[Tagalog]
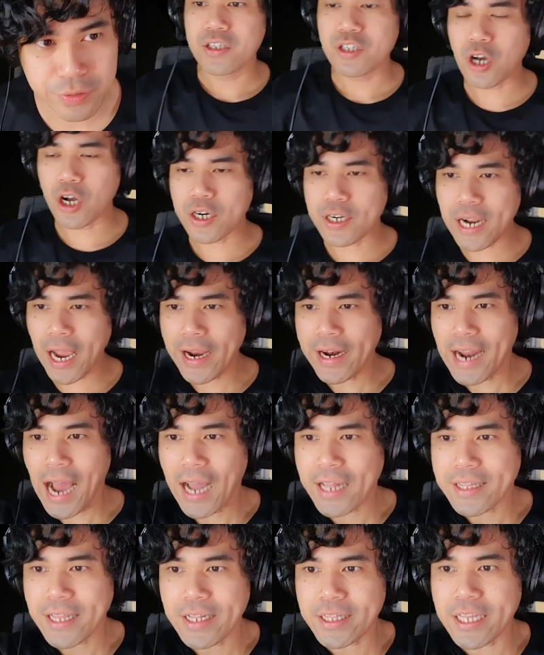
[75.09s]
So, try
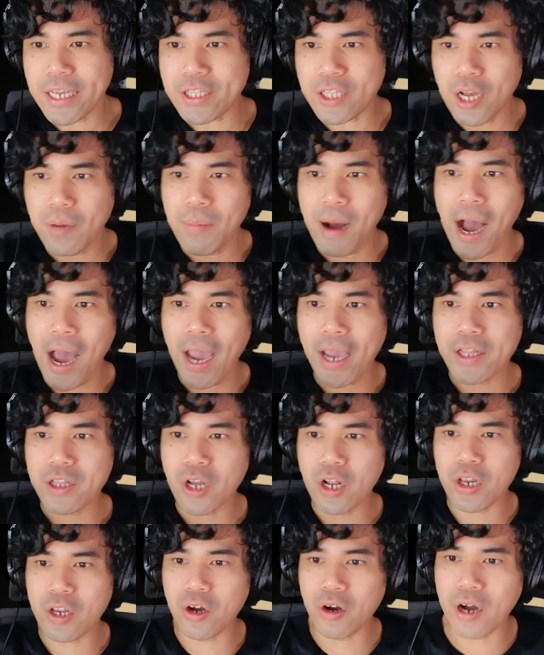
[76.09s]
natin dito mga
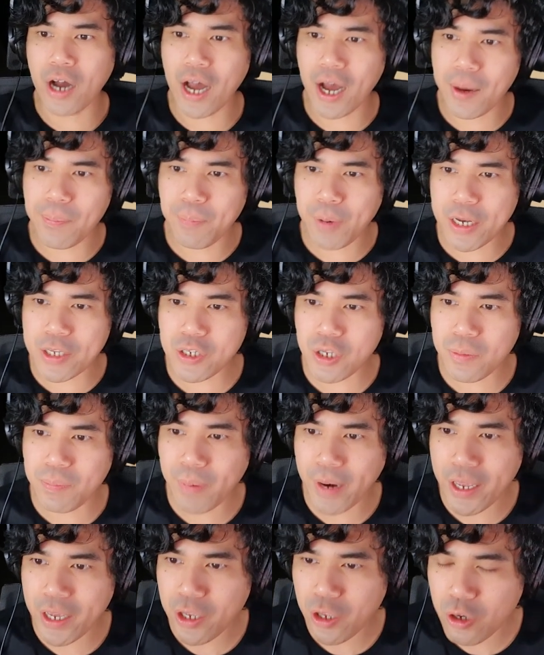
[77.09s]
idol yung uh, prison
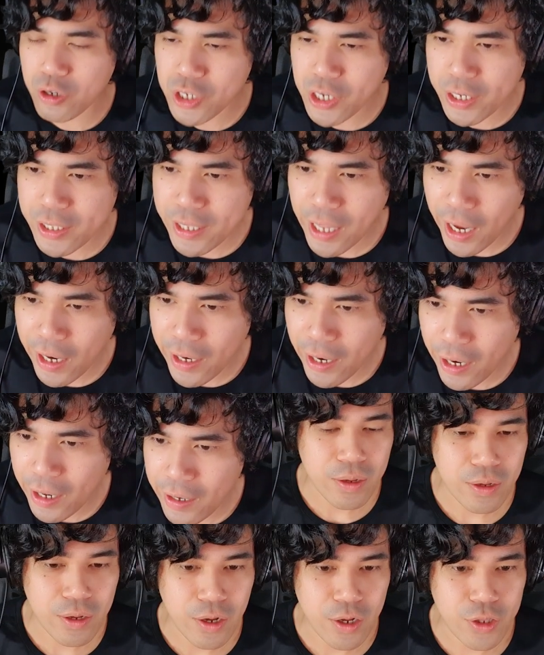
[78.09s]
break using tunnel.
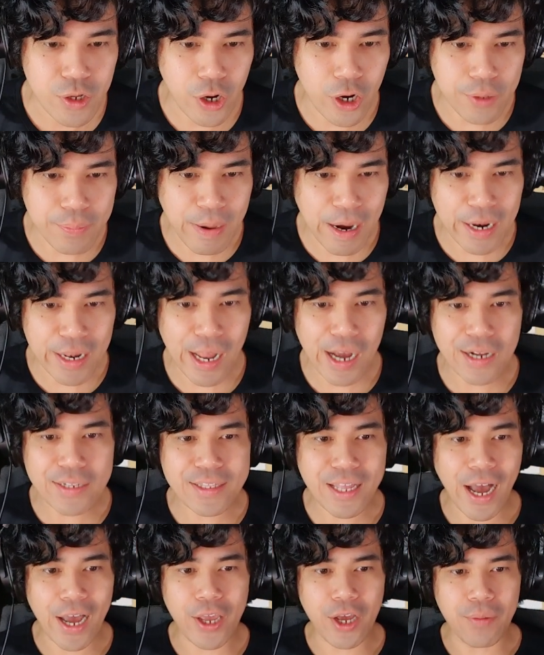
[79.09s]
Normal lang
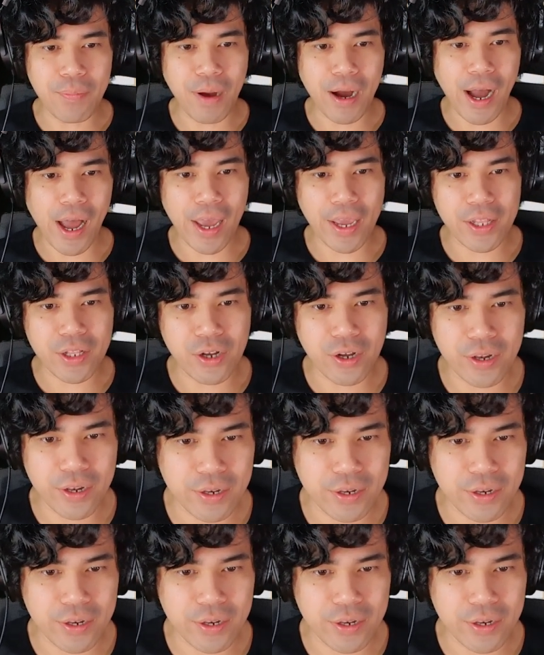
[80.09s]
tayo mga idol.